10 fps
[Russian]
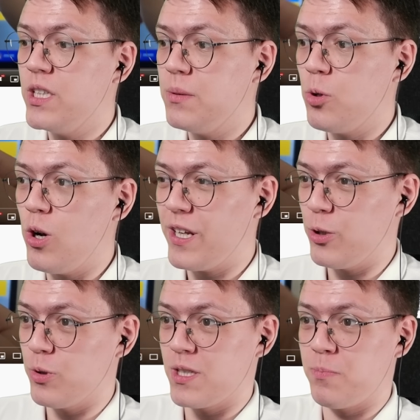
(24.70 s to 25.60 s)
этом ролике
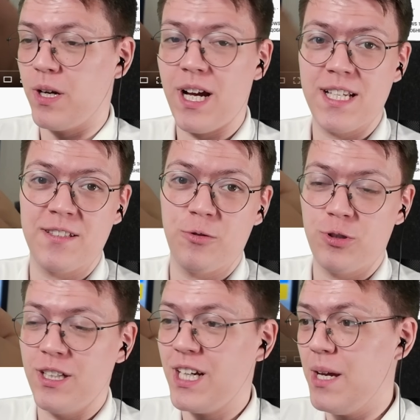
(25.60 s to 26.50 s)
у нас
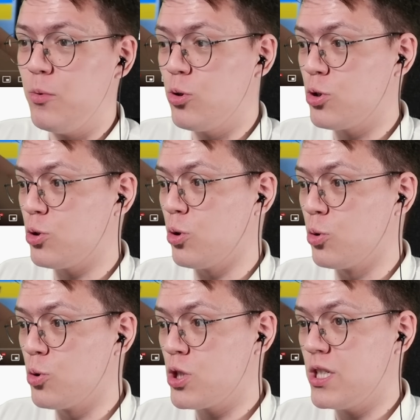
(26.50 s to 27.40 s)
показывают на камеру, что
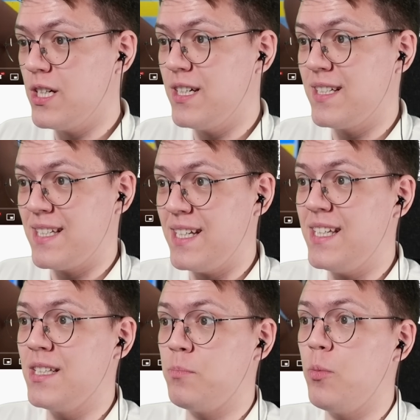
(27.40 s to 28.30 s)
нужно
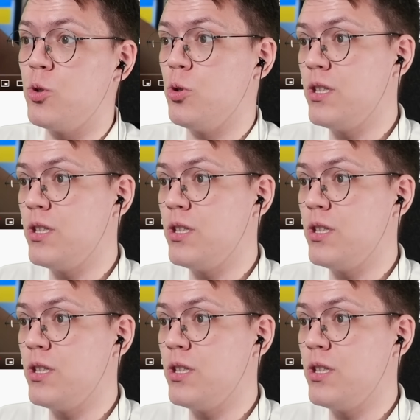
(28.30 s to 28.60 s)
зайти с помощью